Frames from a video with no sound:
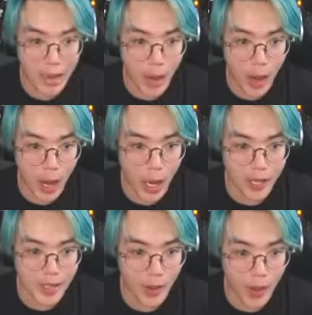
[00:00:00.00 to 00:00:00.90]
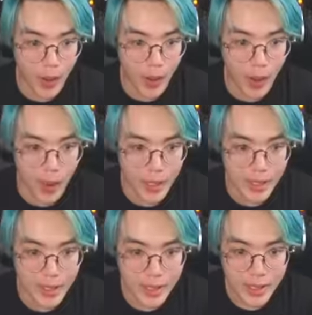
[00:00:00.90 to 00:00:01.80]
god trời ơi
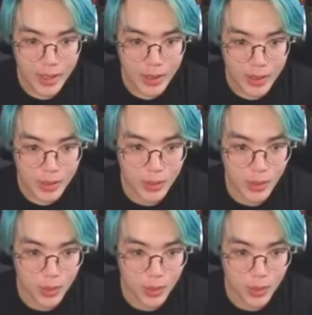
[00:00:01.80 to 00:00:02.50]
trời,